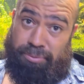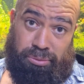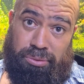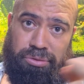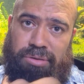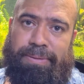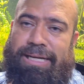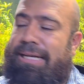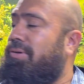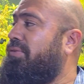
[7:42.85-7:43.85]
su uso
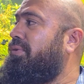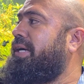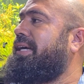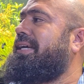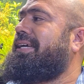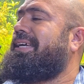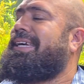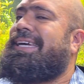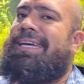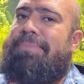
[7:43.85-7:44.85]
para lo que fue,
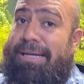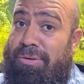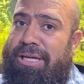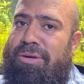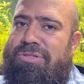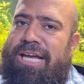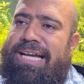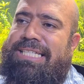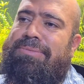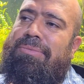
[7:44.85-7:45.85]
para lo que usaba
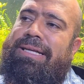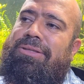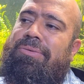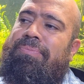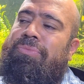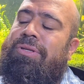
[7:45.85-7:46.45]
en ese momento.